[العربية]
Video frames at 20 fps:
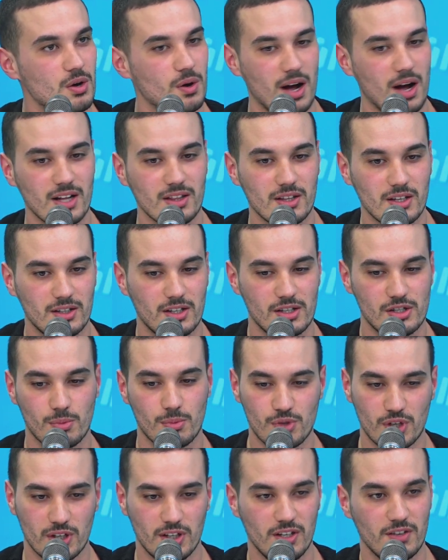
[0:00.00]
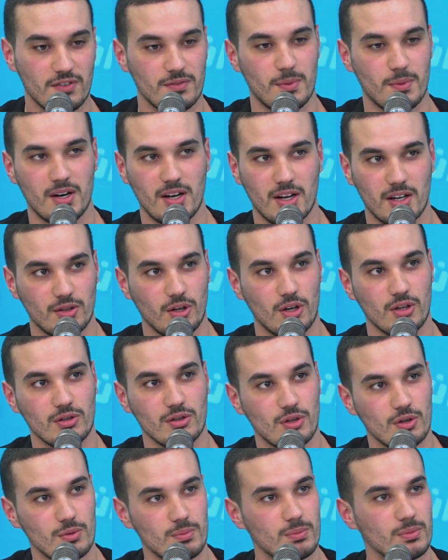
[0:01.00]
عندك دي زوبجيكتيف معناها
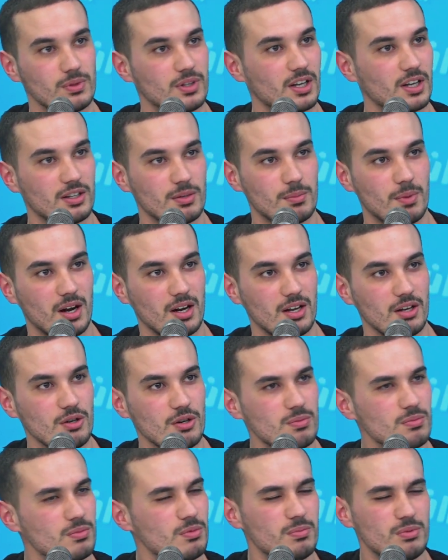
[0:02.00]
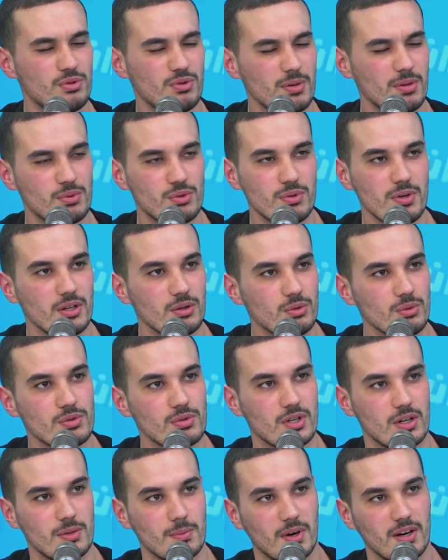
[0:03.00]
تحطهم تخدم عليهم وبشوي بشوي
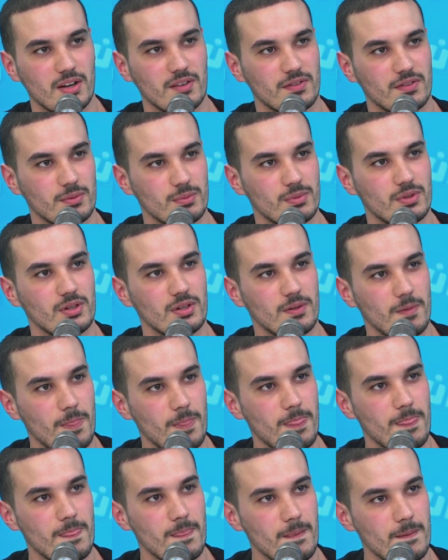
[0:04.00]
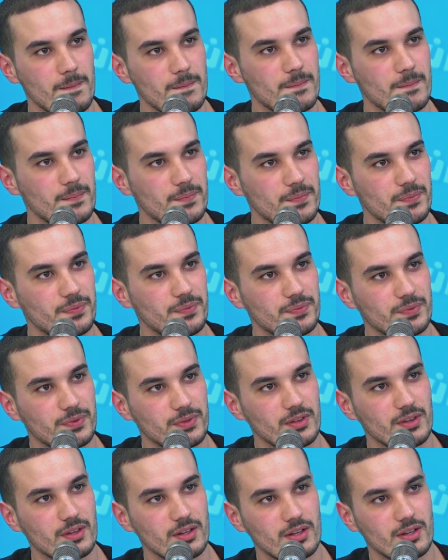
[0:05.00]
توصل معناها فهمت
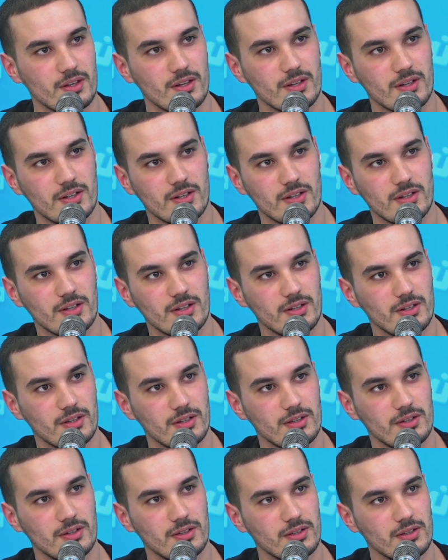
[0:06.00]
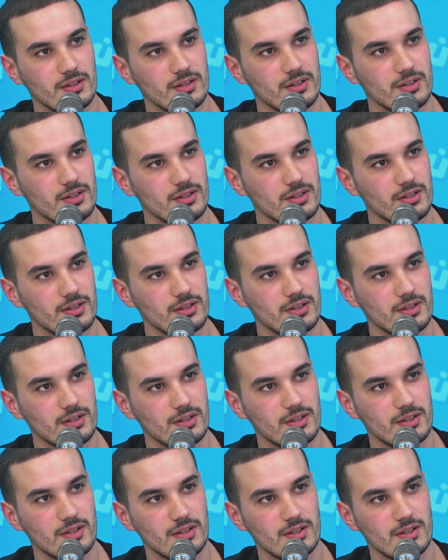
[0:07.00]
سي تري انتريسون اللي نسمع الكلام هذايا معناتها